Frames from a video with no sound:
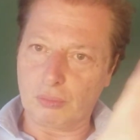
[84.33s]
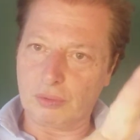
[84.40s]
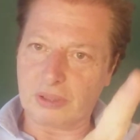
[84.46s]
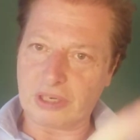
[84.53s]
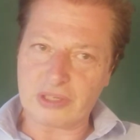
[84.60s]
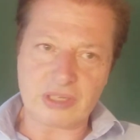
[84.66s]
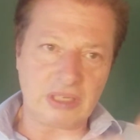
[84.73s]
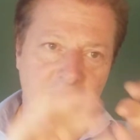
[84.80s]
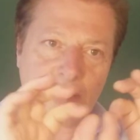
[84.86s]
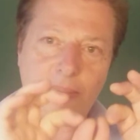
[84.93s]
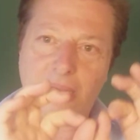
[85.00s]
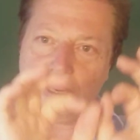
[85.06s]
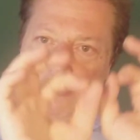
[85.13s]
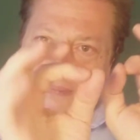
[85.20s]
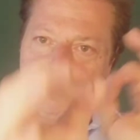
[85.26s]
in, tre
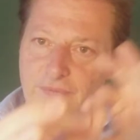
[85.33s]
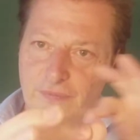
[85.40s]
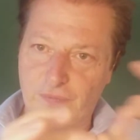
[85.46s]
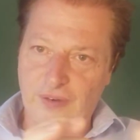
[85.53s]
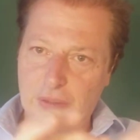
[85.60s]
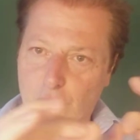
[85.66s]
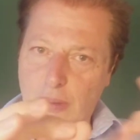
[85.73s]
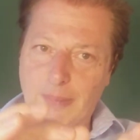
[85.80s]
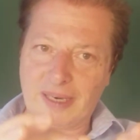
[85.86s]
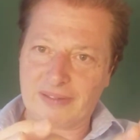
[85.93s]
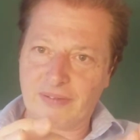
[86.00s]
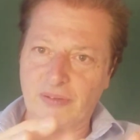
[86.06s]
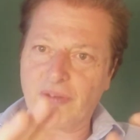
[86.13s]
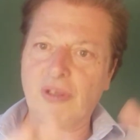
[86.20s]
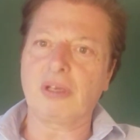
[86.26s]
settimane fai due
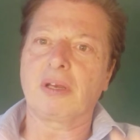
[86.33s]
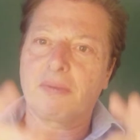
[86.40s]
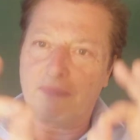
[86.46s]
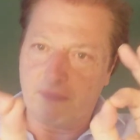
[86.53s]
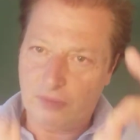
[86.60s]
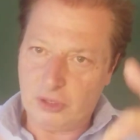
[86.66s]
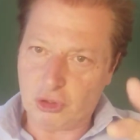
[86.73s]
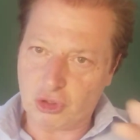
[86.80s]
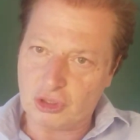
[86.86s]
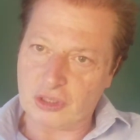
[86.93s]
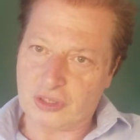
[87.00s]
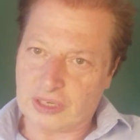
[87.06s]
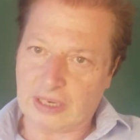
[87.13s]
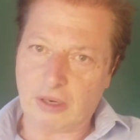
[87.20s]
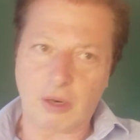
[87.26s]
partitine, vinci di
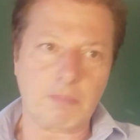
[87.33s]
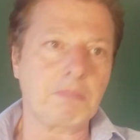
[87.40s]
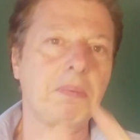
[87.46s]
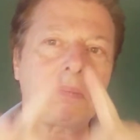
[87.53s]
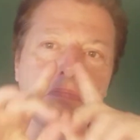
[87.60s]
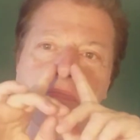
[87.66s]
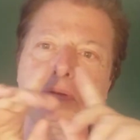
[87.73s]
sta coppa